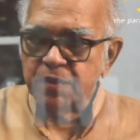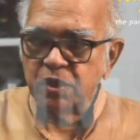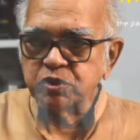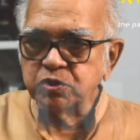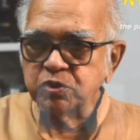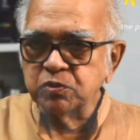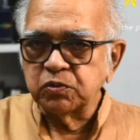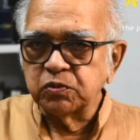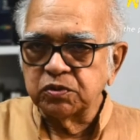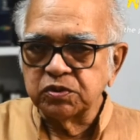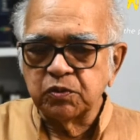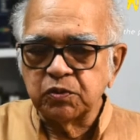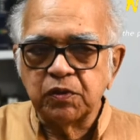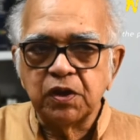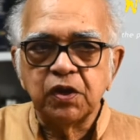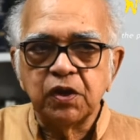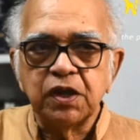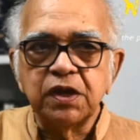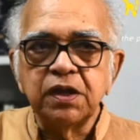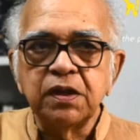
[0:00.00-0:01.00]
থেকে পাশও করে
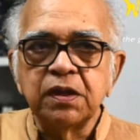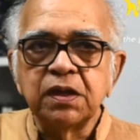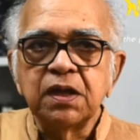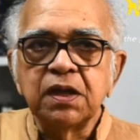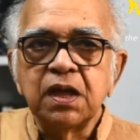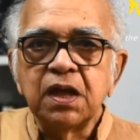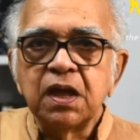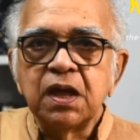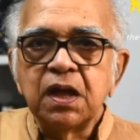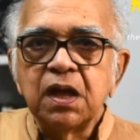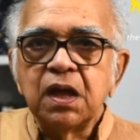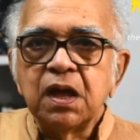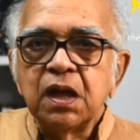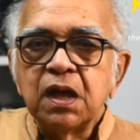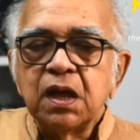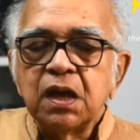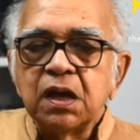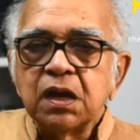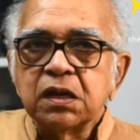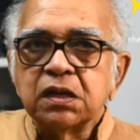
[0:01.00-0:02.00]
দেওয়া হয়
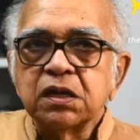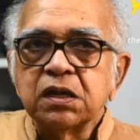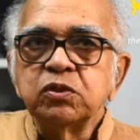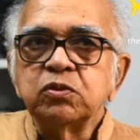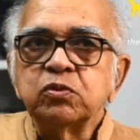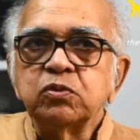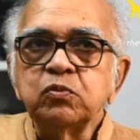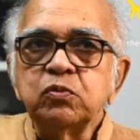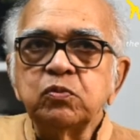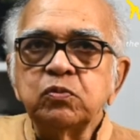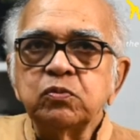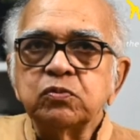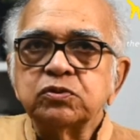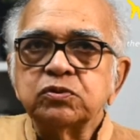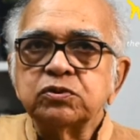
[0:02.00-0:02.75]
কিন্তু